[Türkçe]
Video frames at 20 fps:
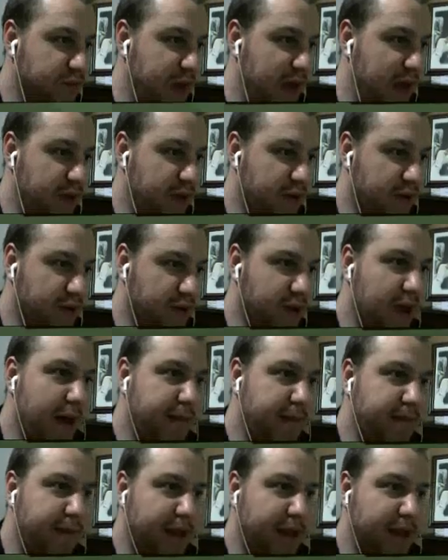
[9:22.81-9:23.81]
ben. Yol
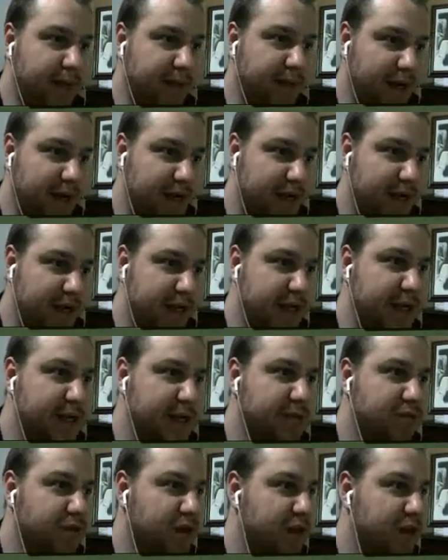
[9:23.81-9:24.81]
yapmaya da
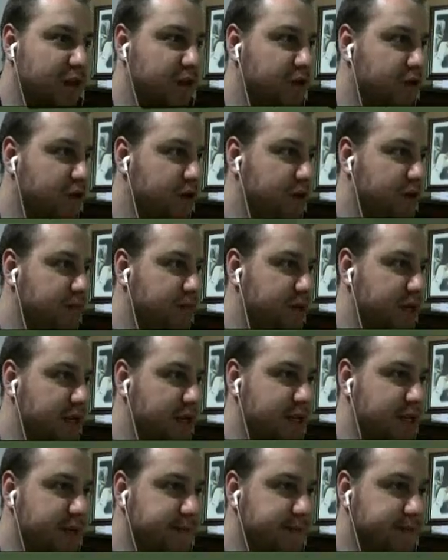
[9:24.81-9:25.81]
başlayacağız. Buraları yol
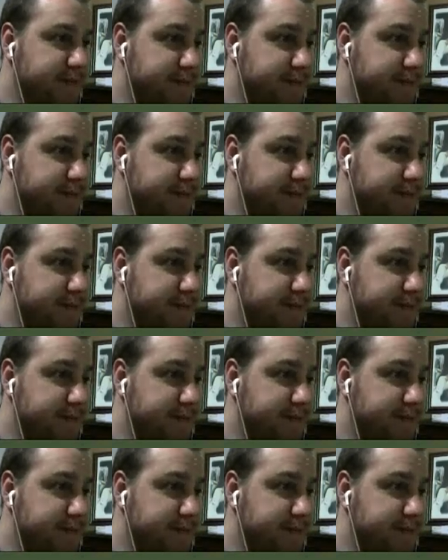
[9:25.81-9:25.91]
yapacağız.